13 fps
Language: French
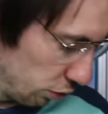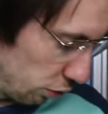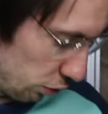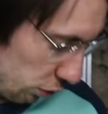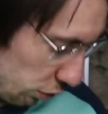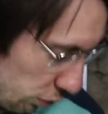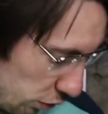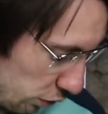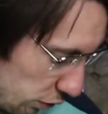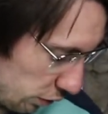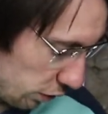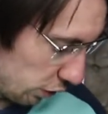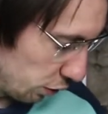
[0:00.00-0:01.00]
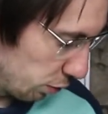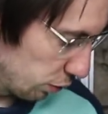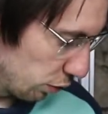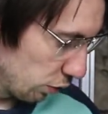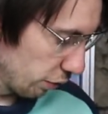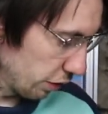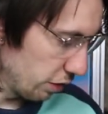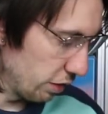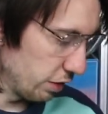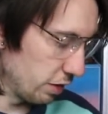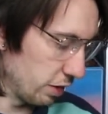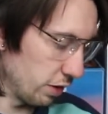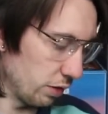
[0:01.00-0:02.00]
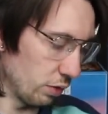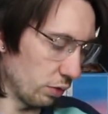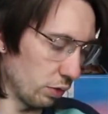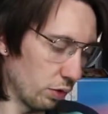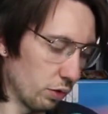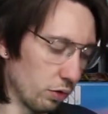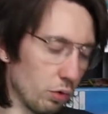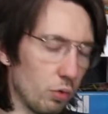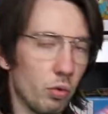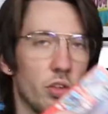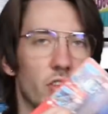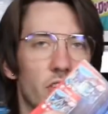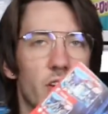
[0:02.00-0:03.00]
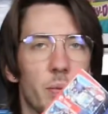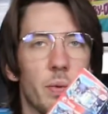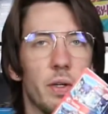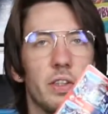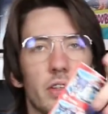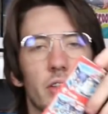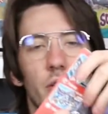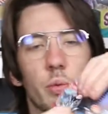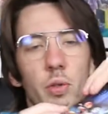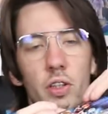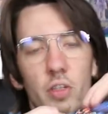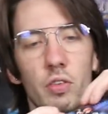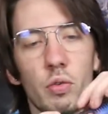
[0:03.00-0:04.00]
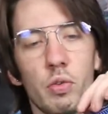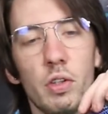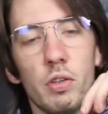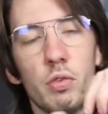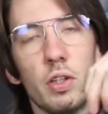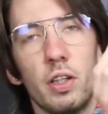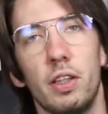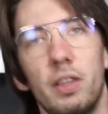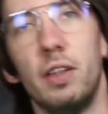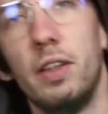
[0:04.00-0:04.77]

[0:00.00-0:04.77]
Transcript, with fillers: sur ce, je pense qu'on va se laisser. Donc euh, surtout, n'hésitez pas à lire dans les commentaires si vous voulez voir